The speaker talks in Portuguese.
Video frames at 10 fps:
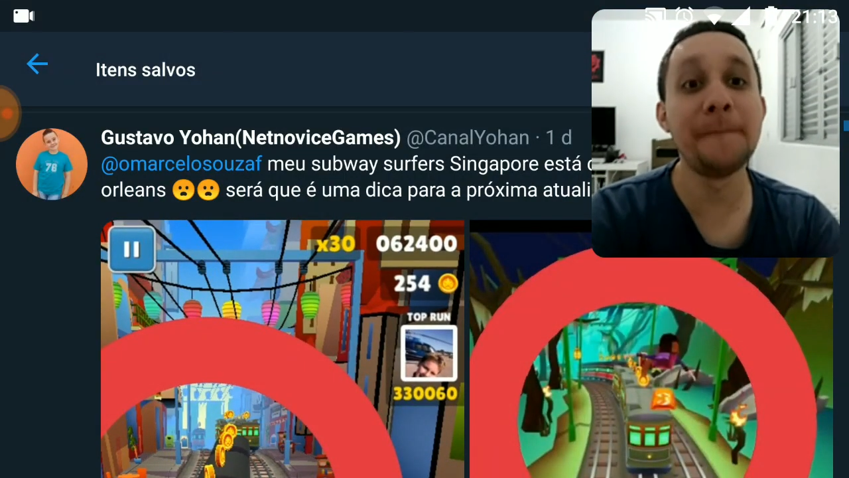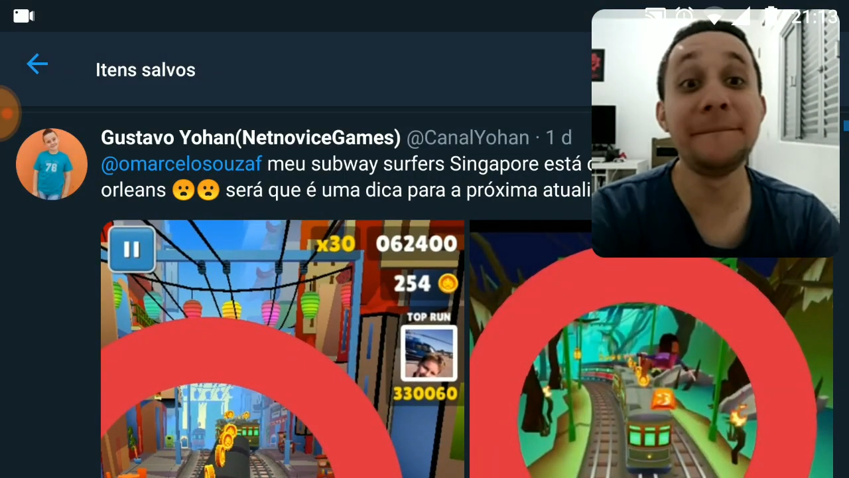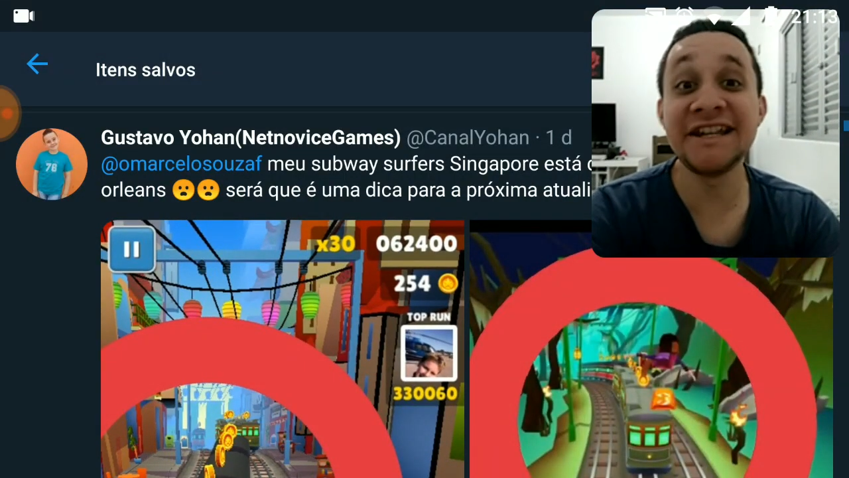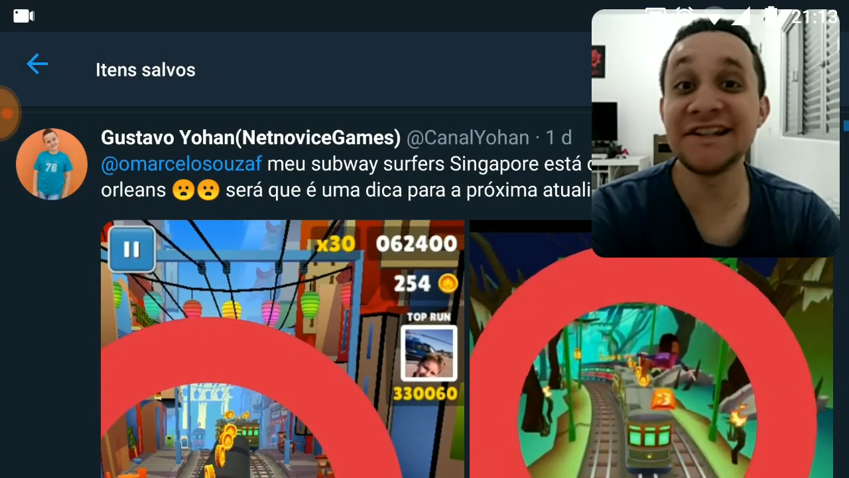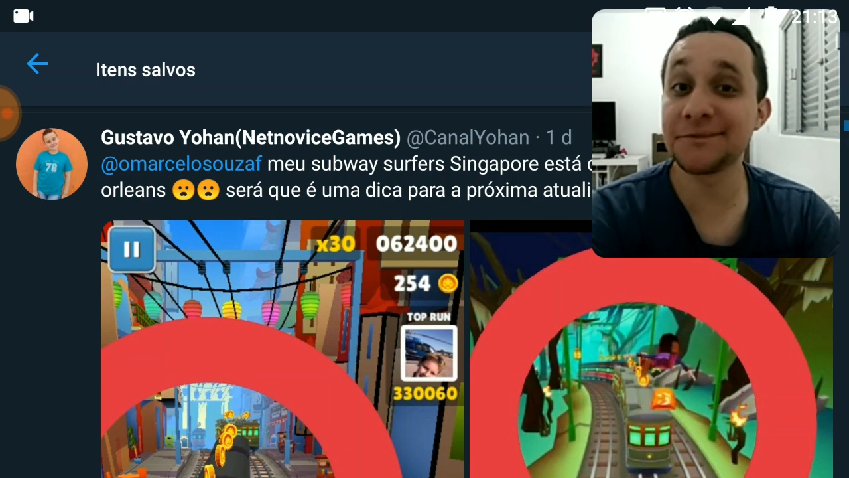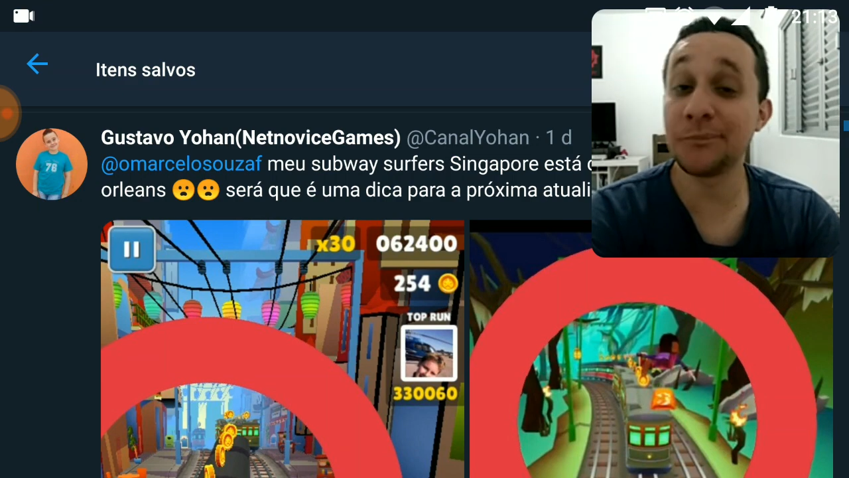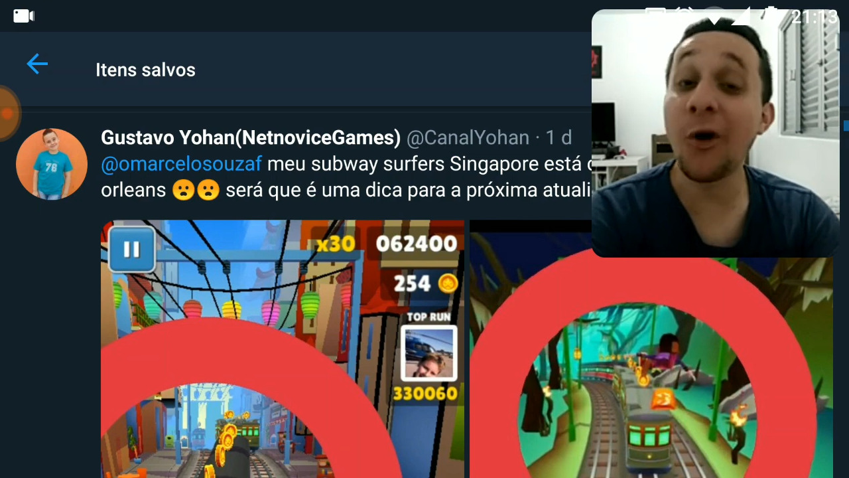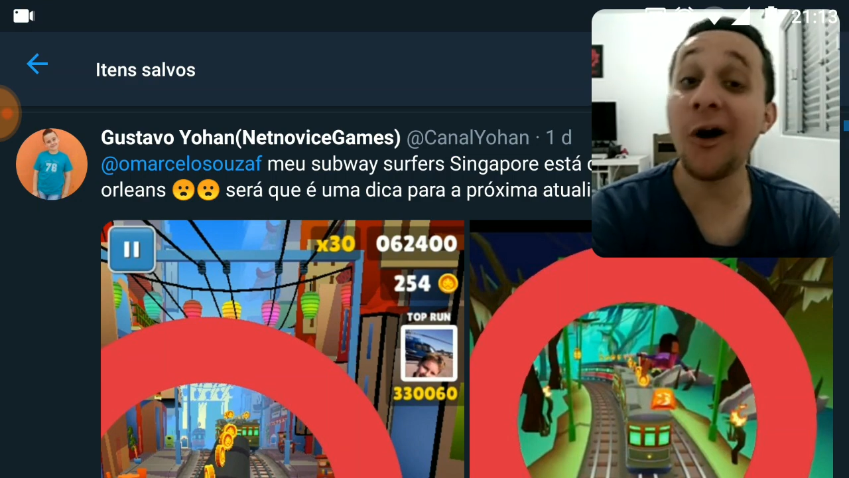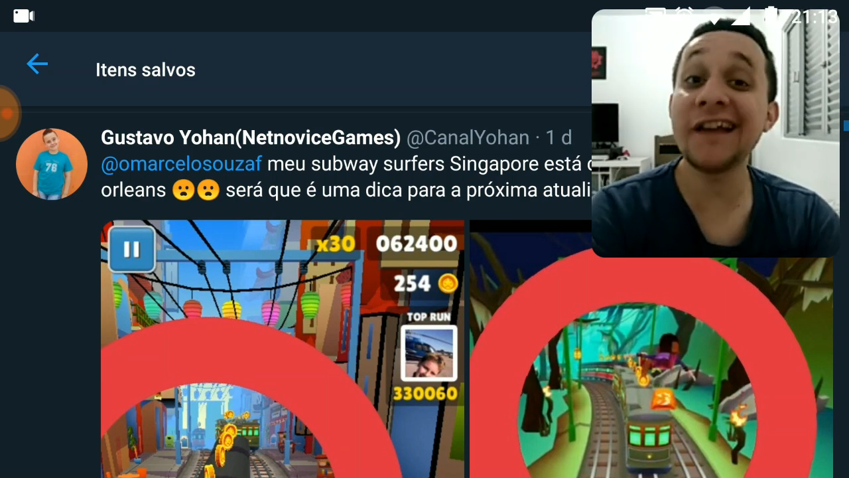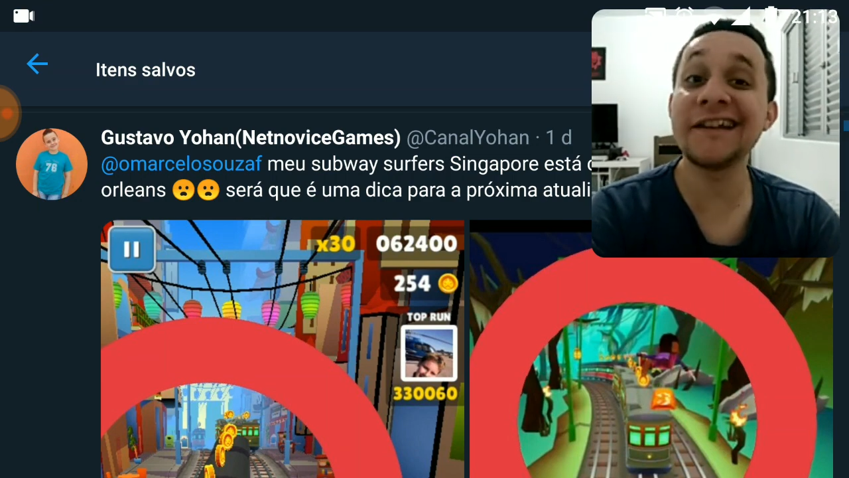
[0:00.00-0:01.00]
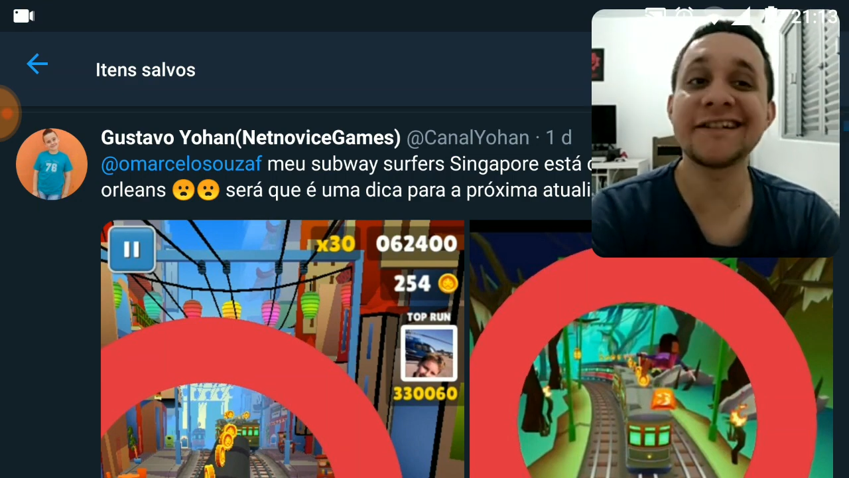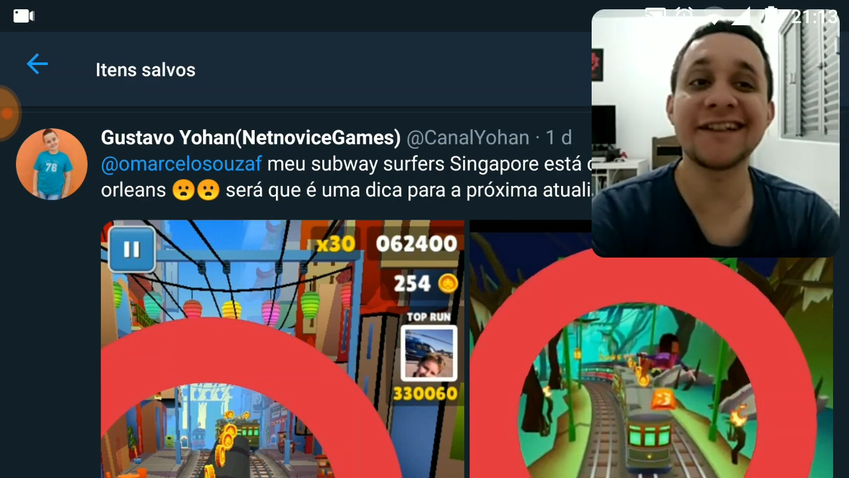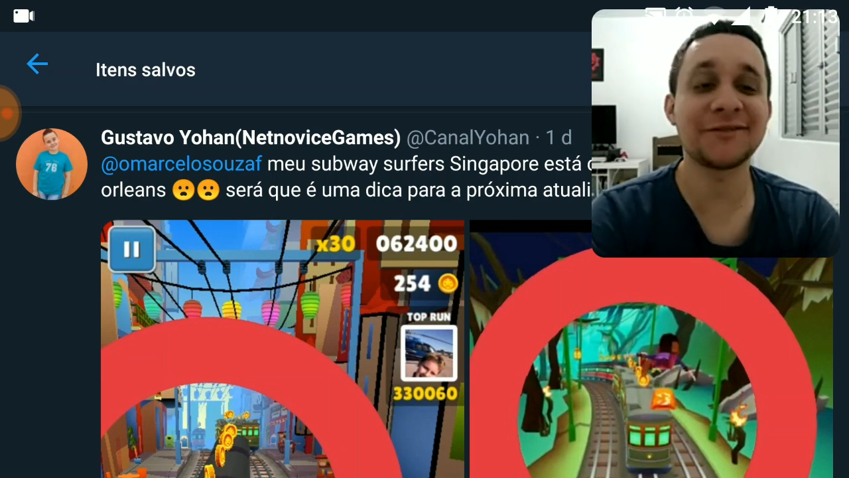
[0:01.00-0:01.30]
mini spoiler da